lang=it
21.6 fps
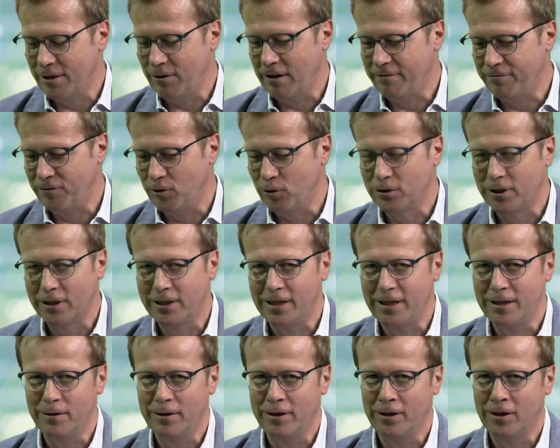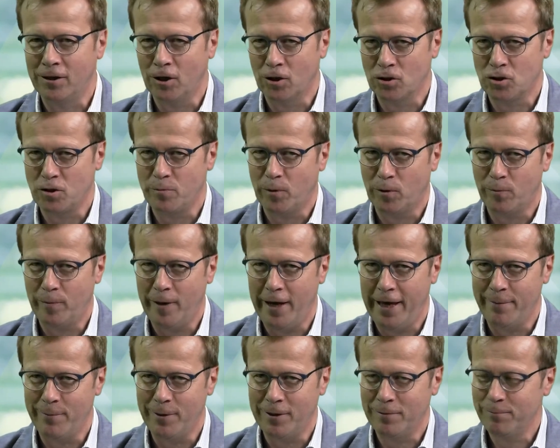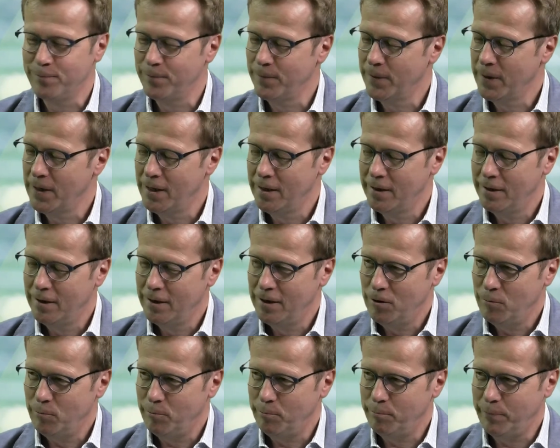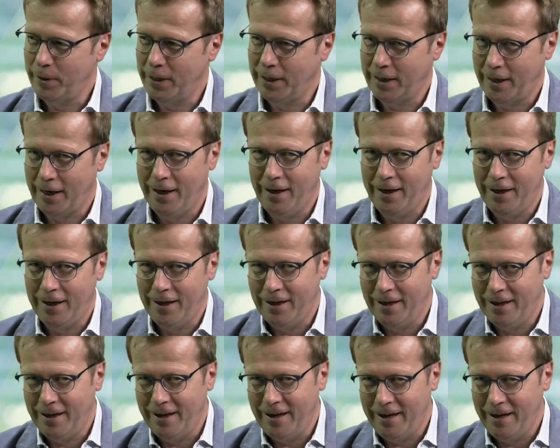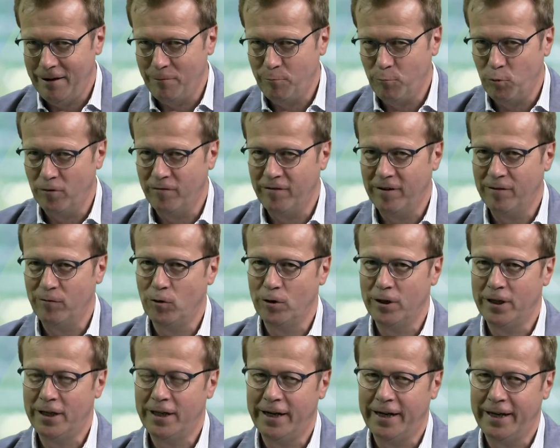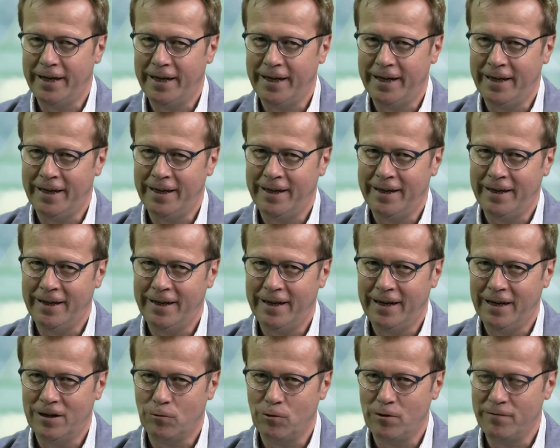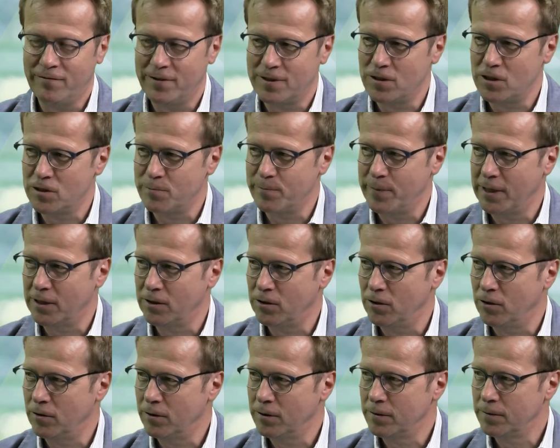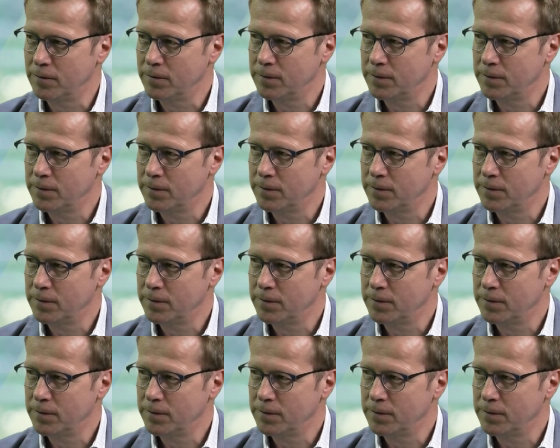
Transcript: una fonte di grossi problemi. Mm. Perché eh, può favorire... E perché non tutti tollerano